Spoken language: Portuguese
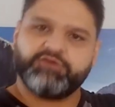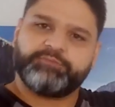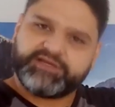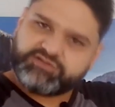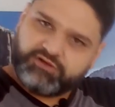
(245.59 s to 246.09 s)
eu
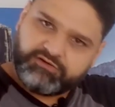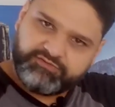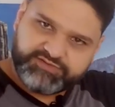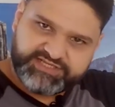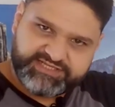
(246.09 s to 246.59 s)
peço logo
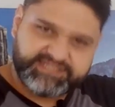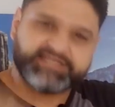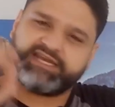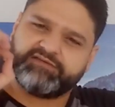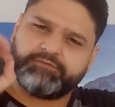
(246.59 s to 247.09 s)
que você se
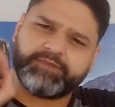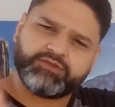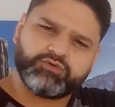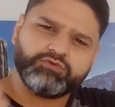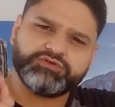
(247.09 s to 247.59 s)
inscreva, porque
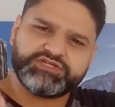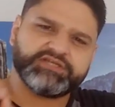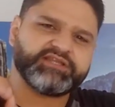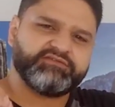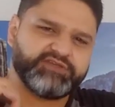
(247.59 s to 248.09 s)
todo
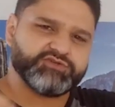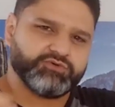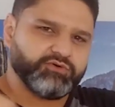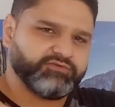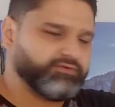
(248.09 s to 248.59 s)
dia tem vídeo
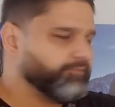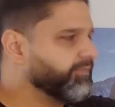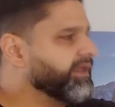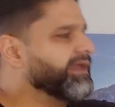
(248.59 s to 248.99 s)
novo.